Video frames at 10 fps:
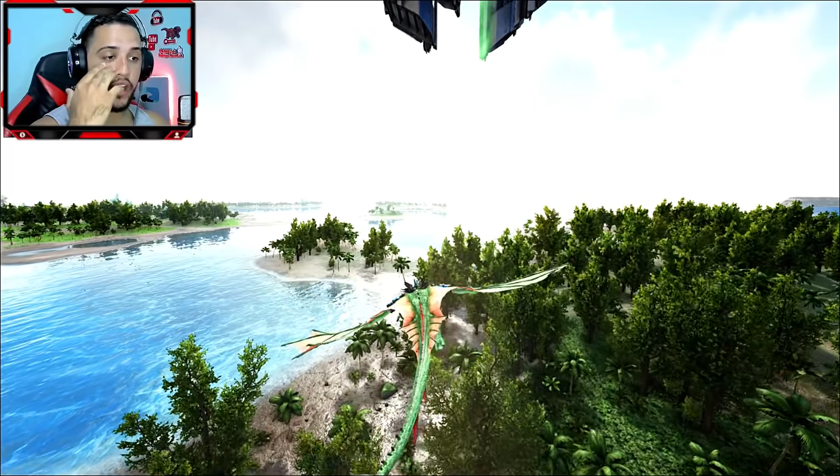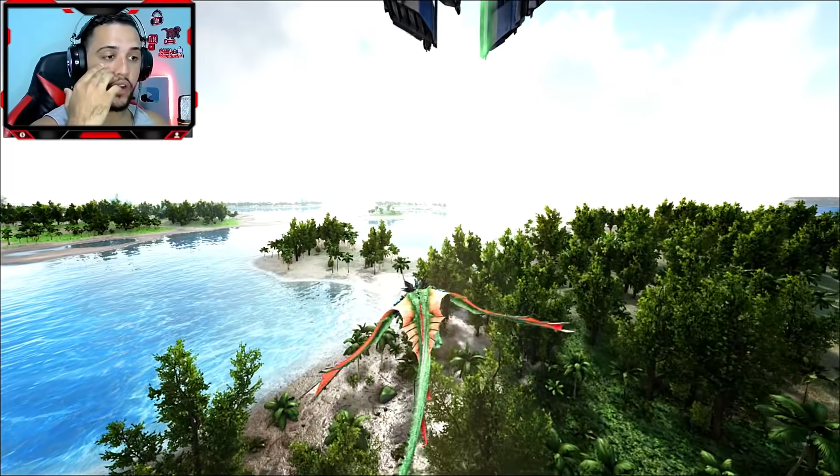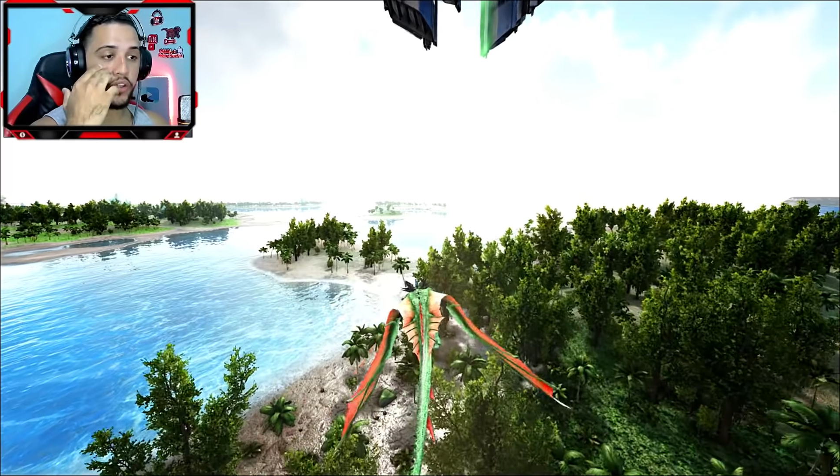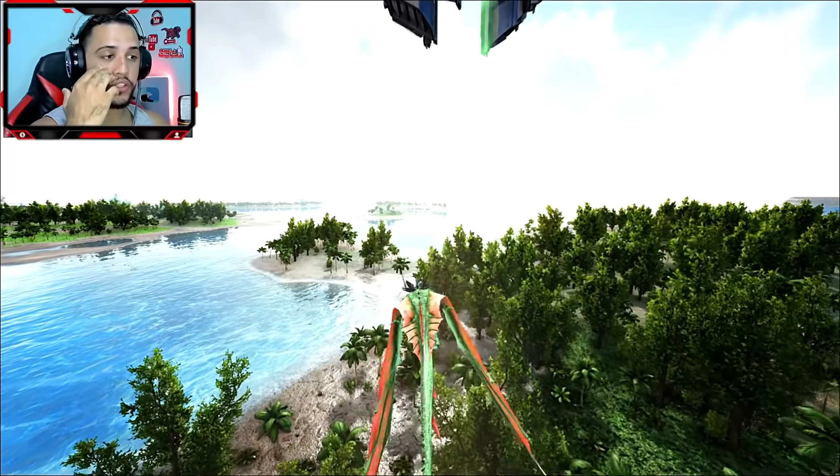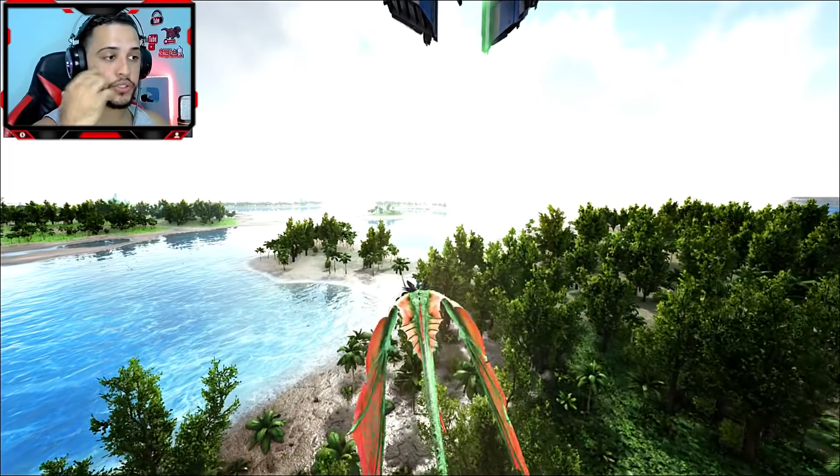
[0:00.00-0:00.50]
o
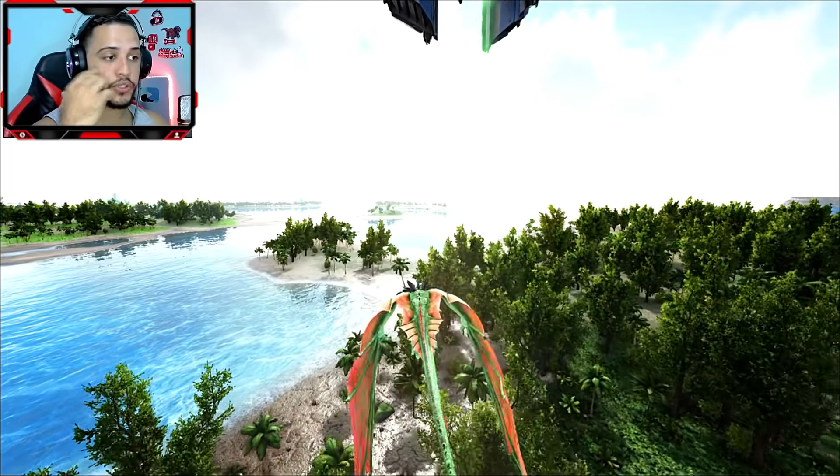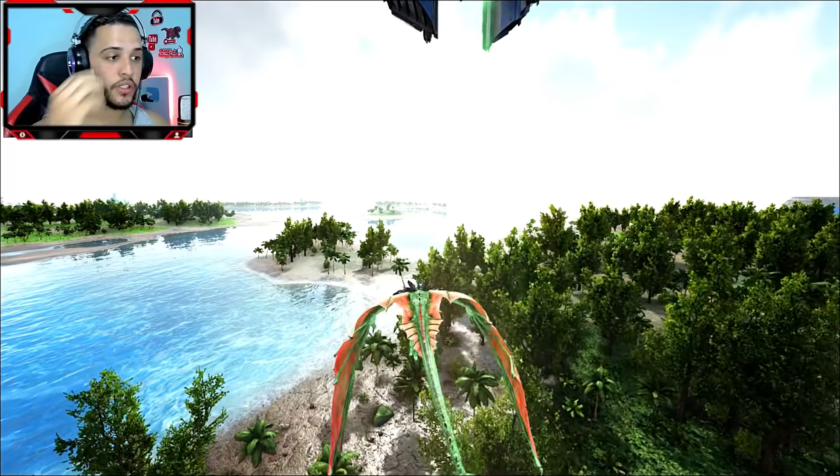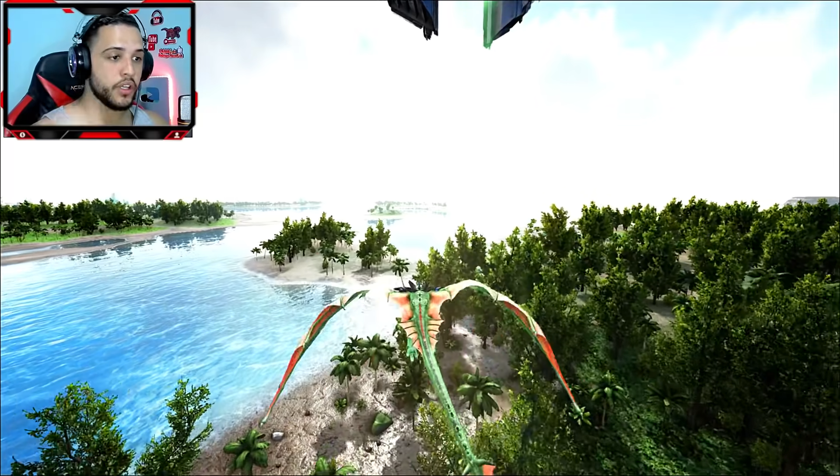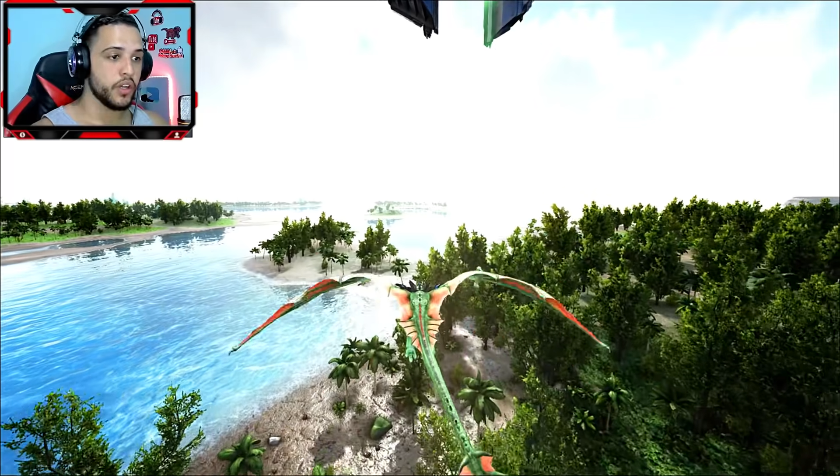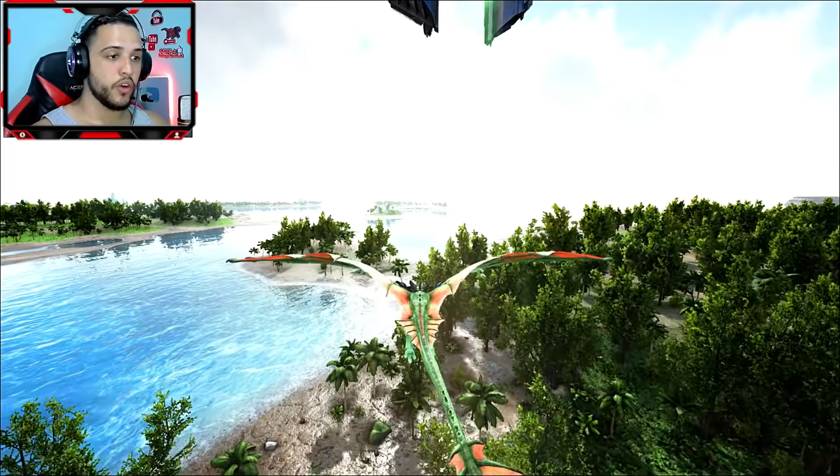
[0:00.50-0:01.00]
Ferox.
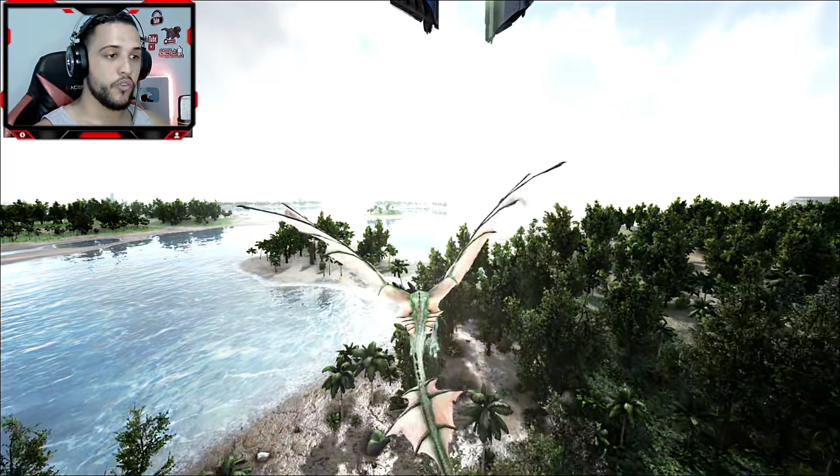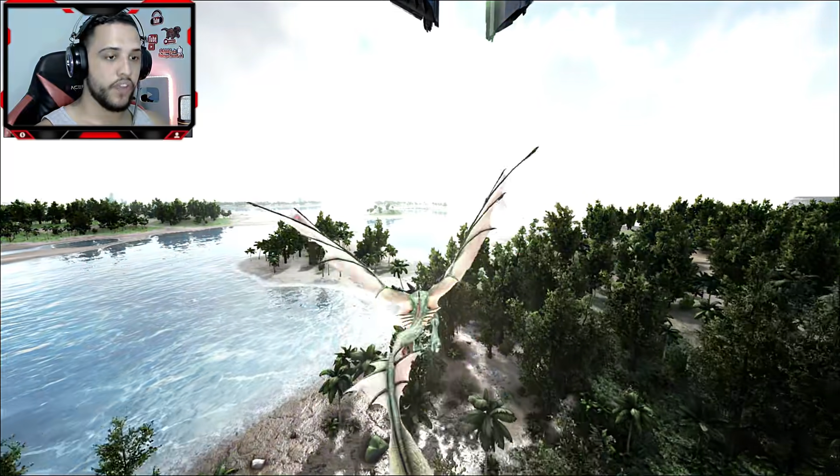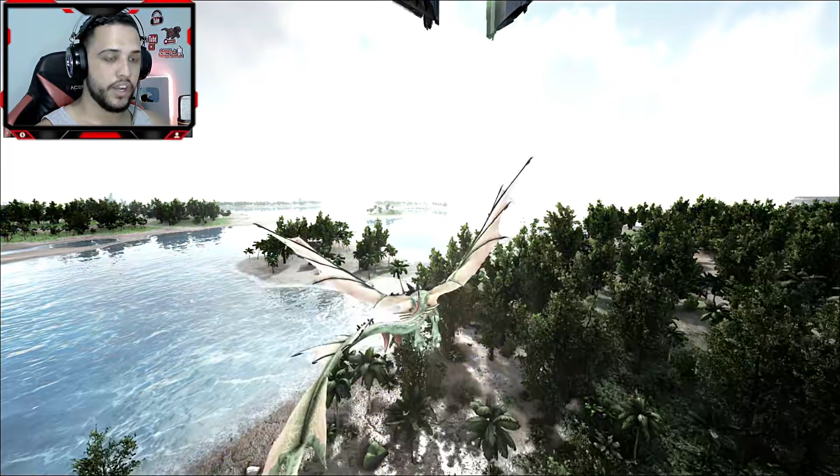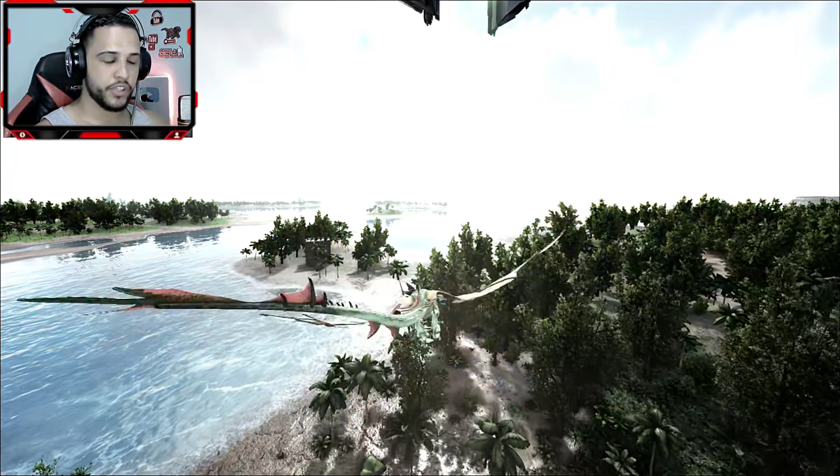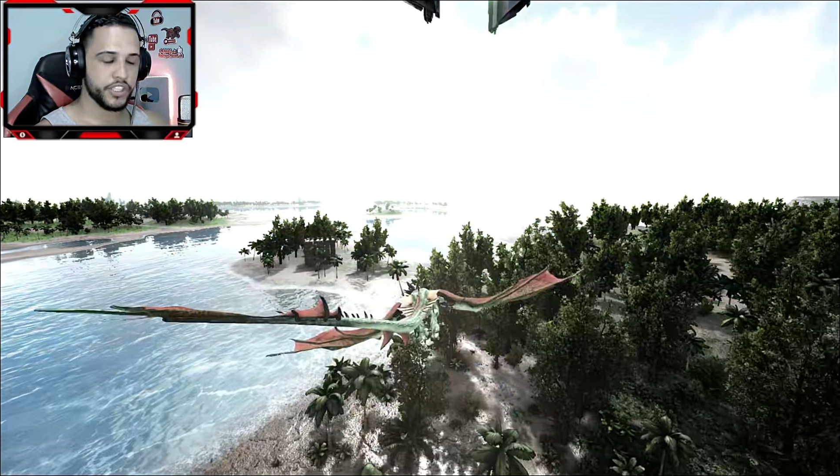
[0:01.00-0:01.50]
O
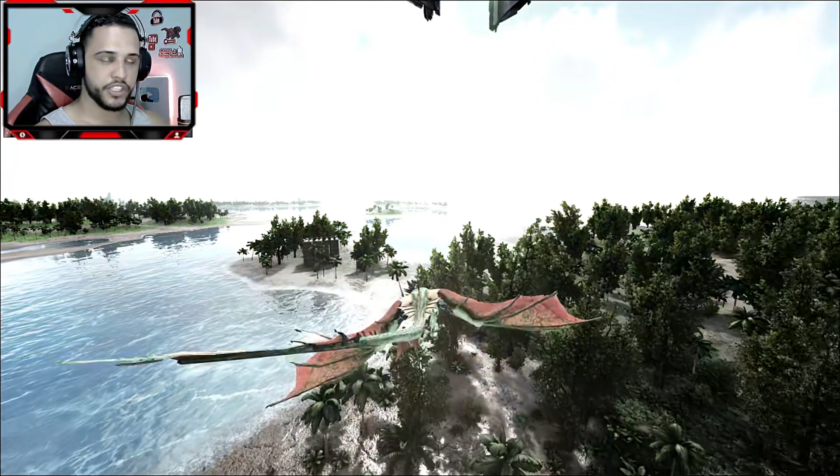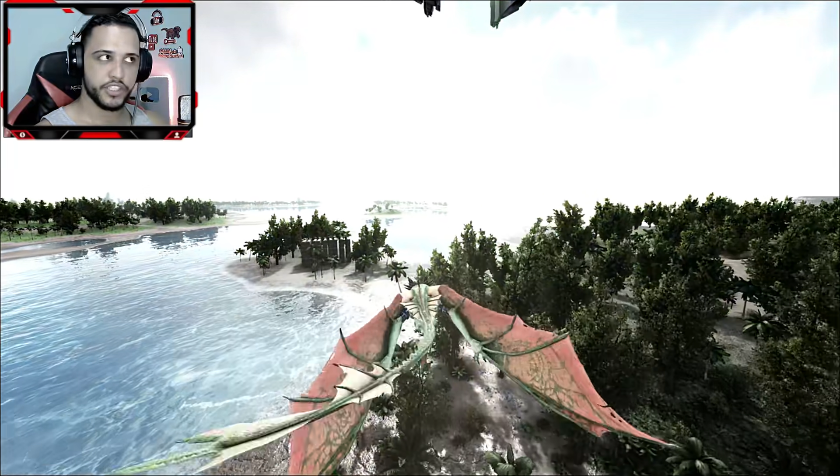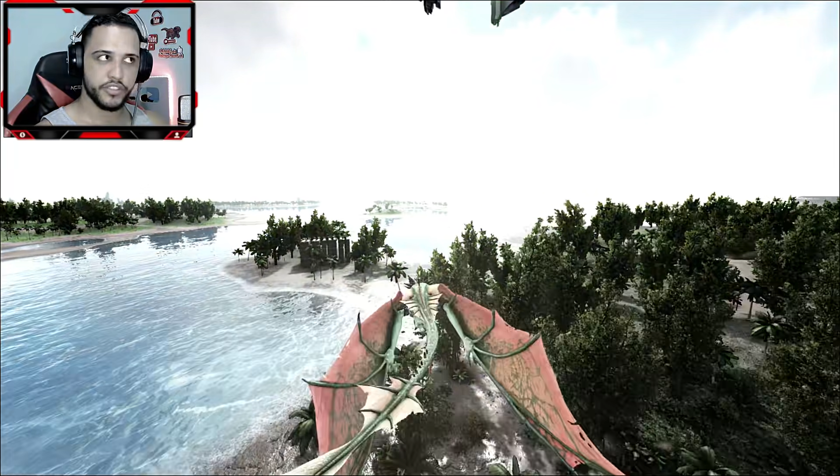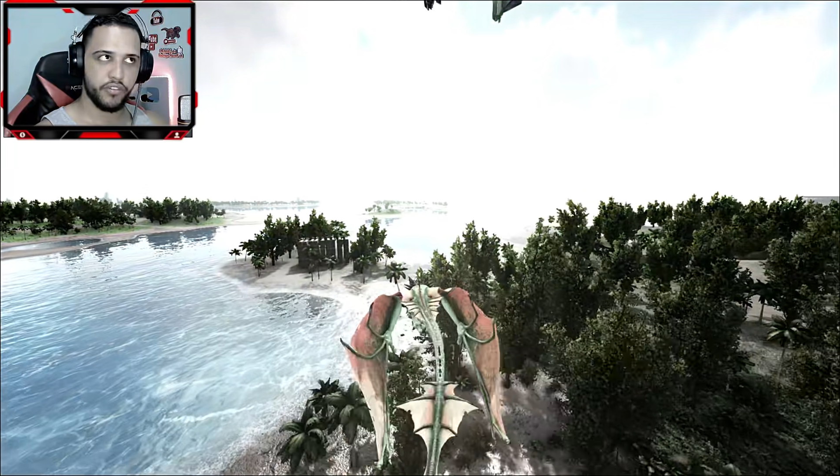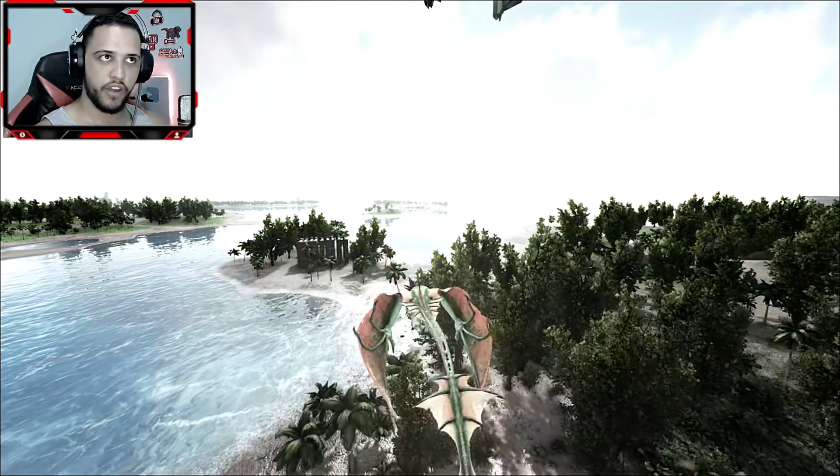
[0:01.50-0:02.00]

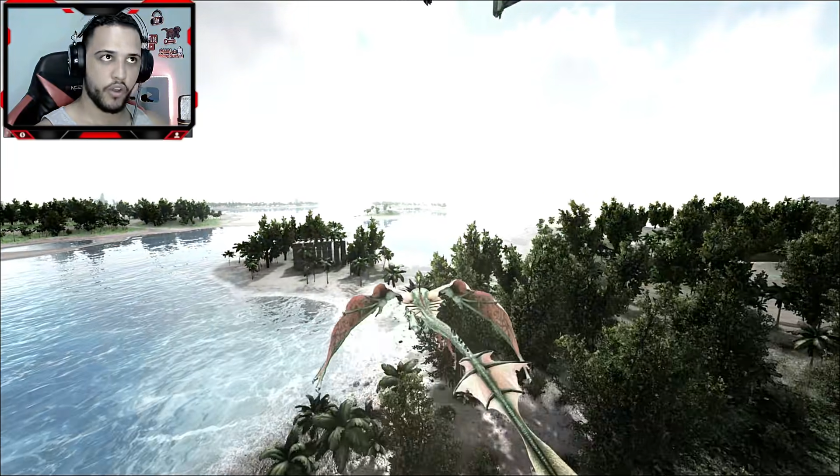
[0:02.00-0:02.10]
Ferox,